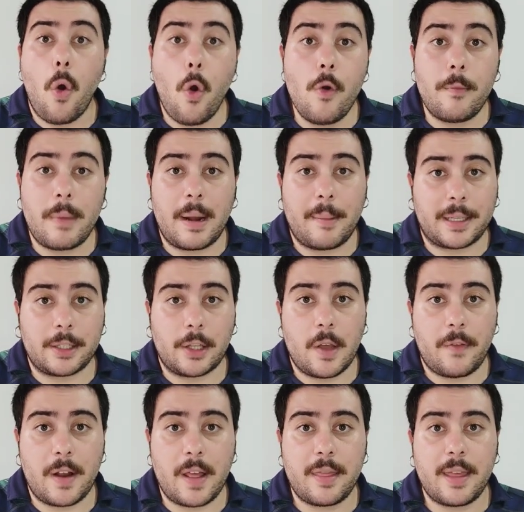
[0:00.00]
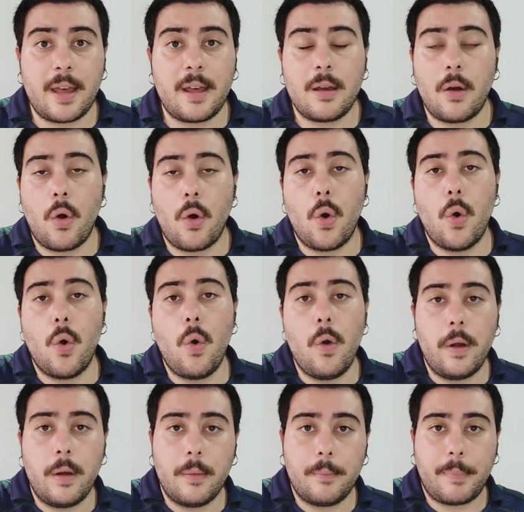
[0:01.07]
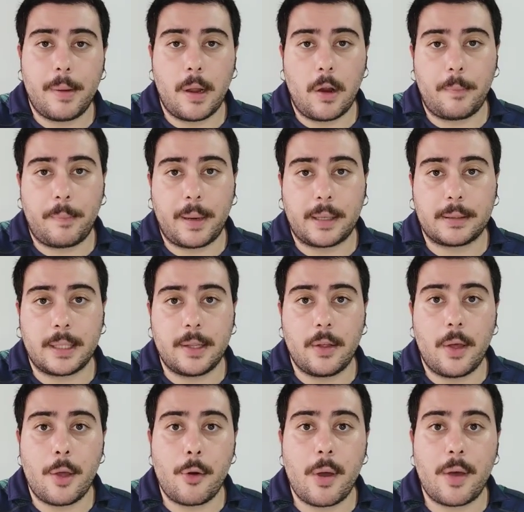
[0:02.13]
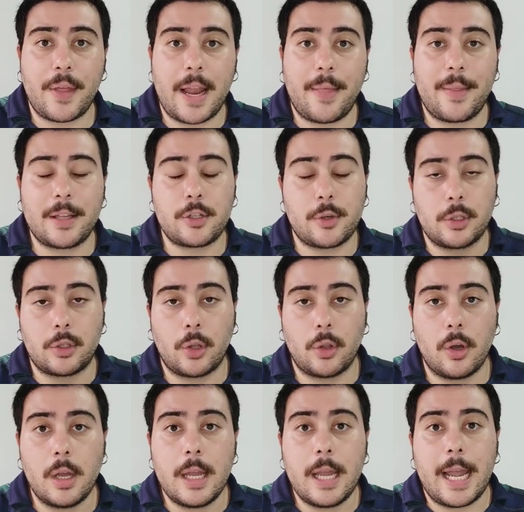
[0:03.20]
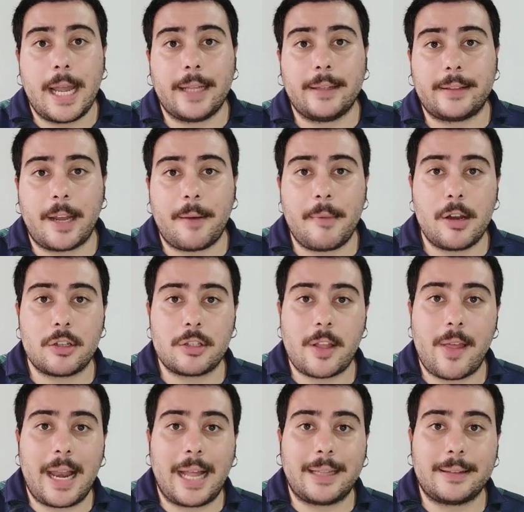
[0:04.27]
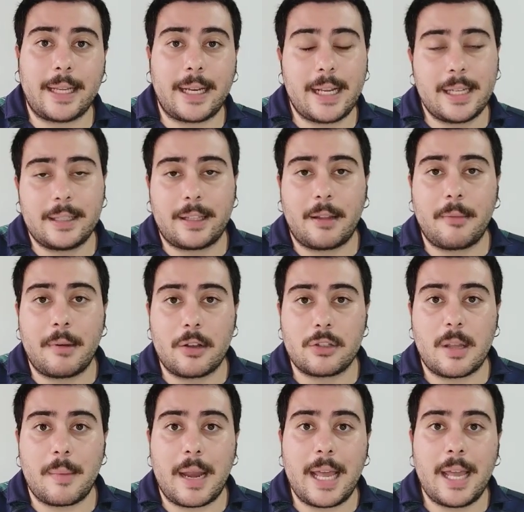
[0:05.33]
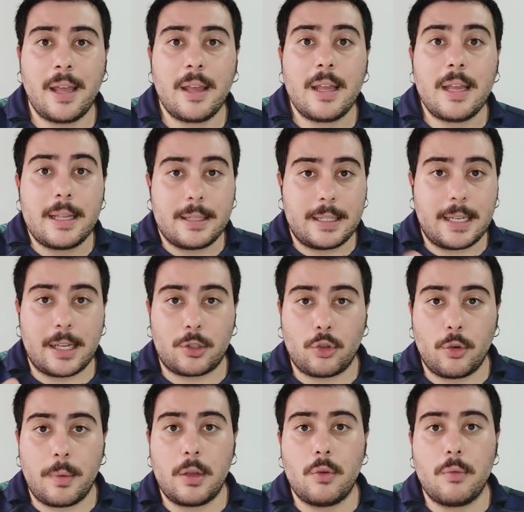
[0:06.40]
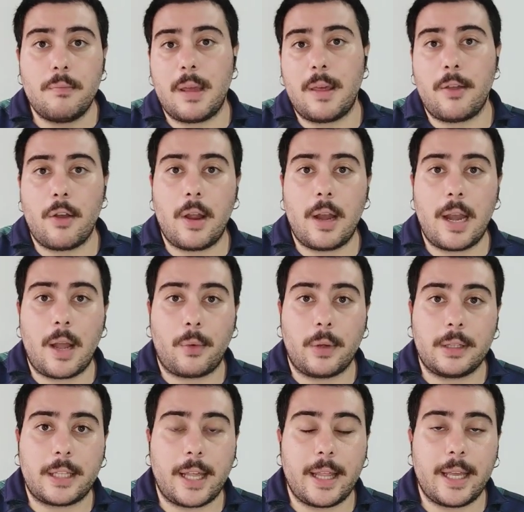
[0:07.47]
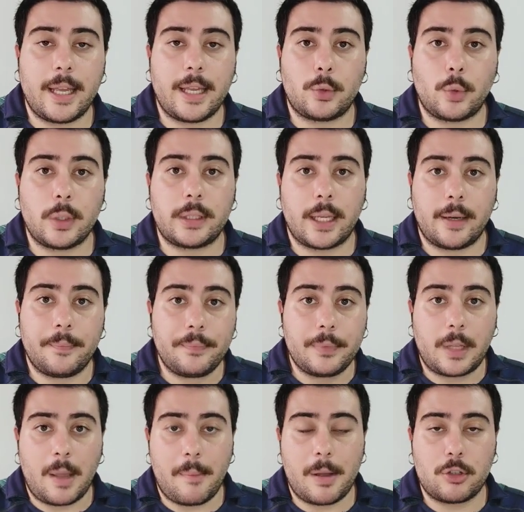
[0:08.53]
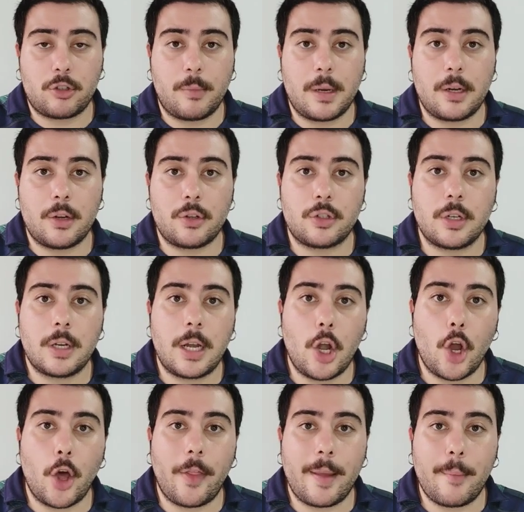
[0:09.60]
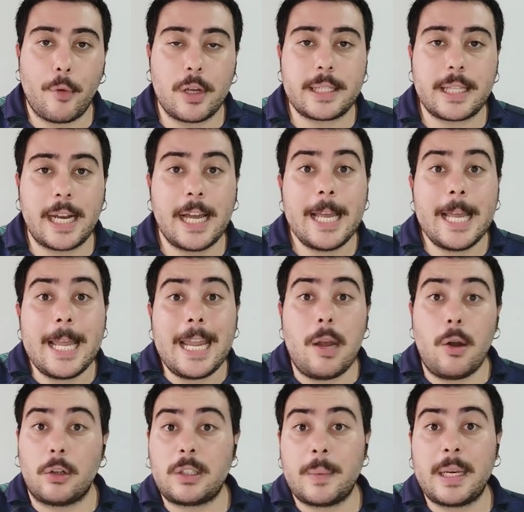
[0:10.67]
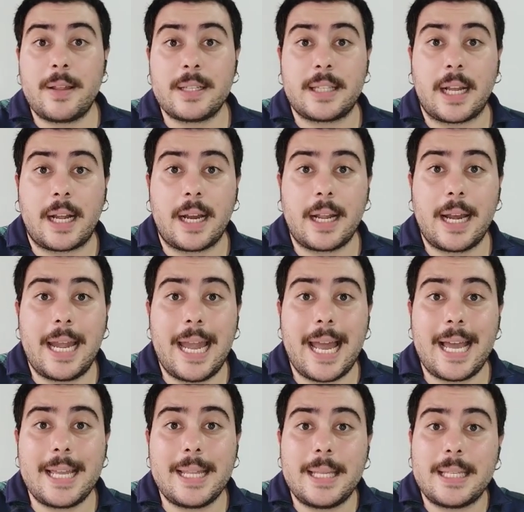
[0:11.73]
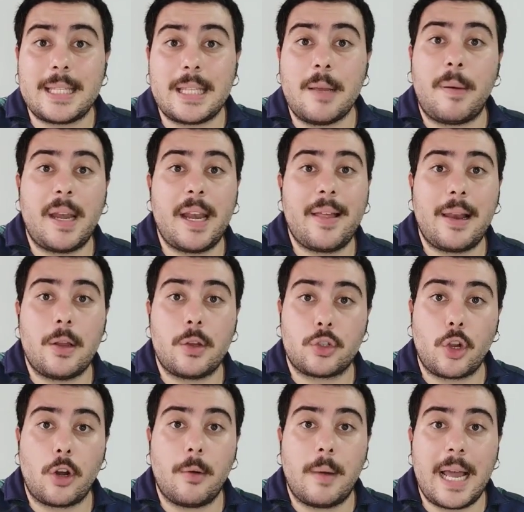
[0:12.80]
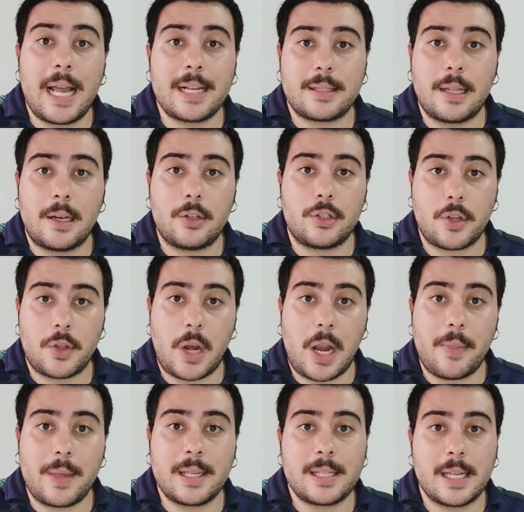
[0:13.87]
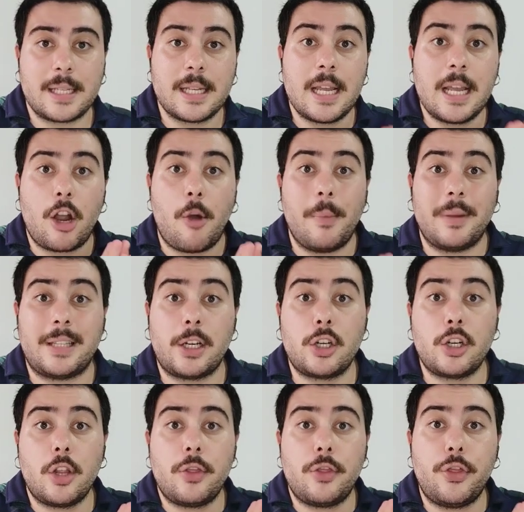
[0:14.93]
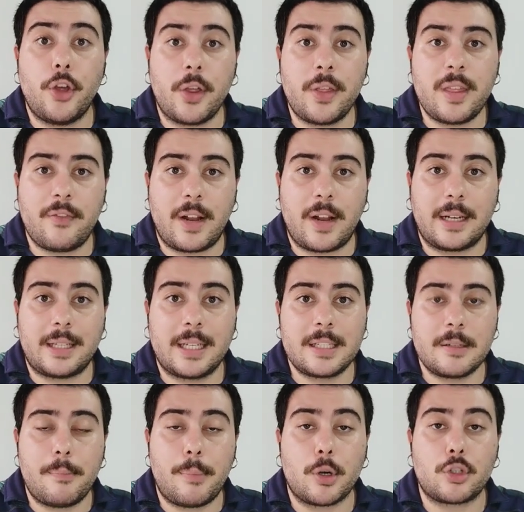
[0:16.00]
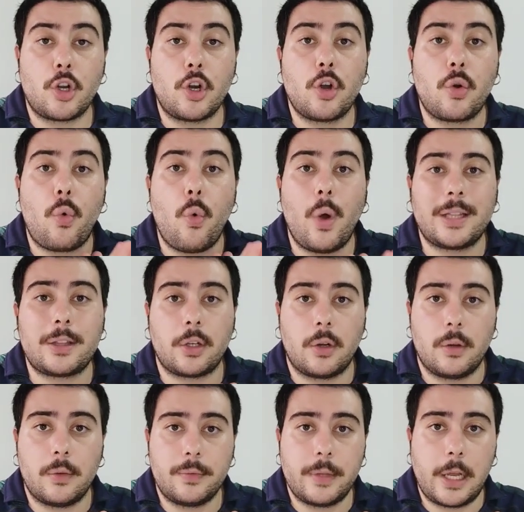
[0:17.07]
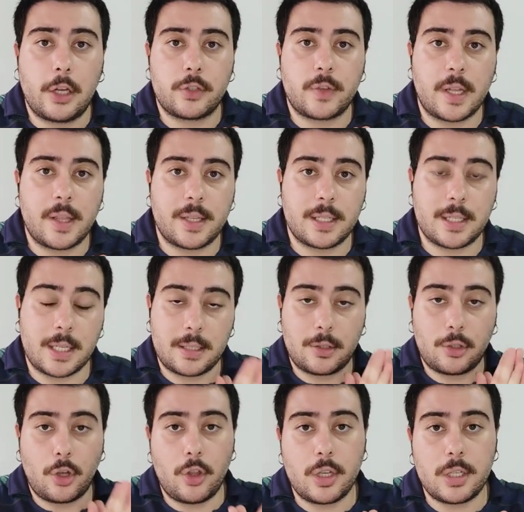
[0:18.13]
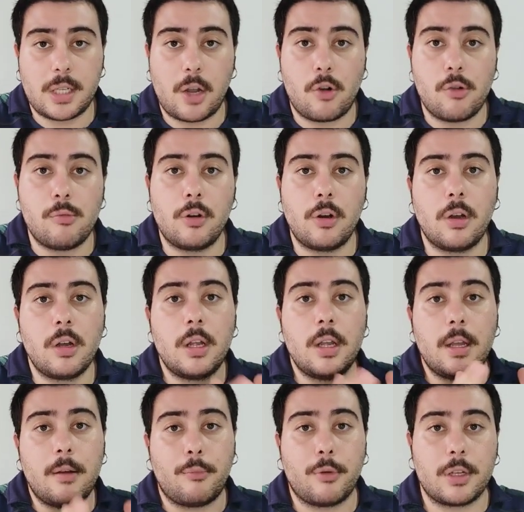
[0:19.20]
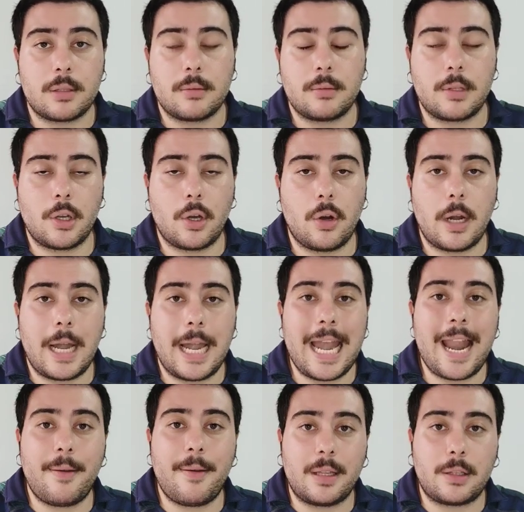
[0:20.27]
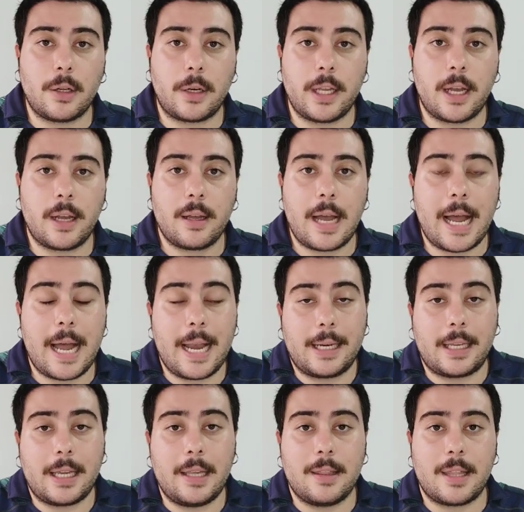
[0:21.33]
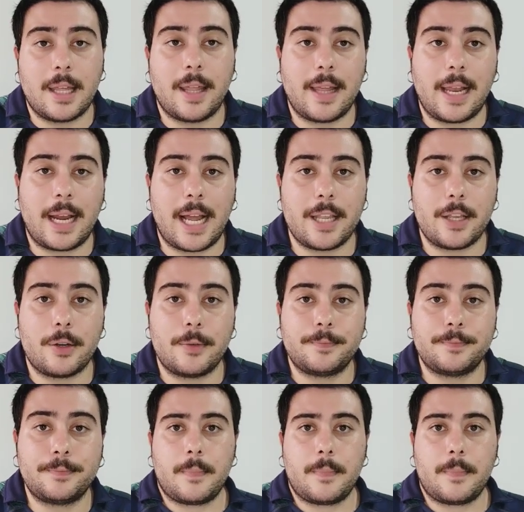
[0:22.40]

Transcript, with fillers: Un mal partido de Francia, un peor partido de Nueva Zelanda, sobre todo en términos de delantera, en términos de melee. Ya subí un vídeo en la cuenta de Twitter que más o menos lo demuestra. Y luego también a destacar la indisciplina de los All Blacks, de los neozelandeses. Cometieron 12 faltas por solo 4 de los franceses. Todo ese cúmulo pues dio la victoria al 15 del gallo.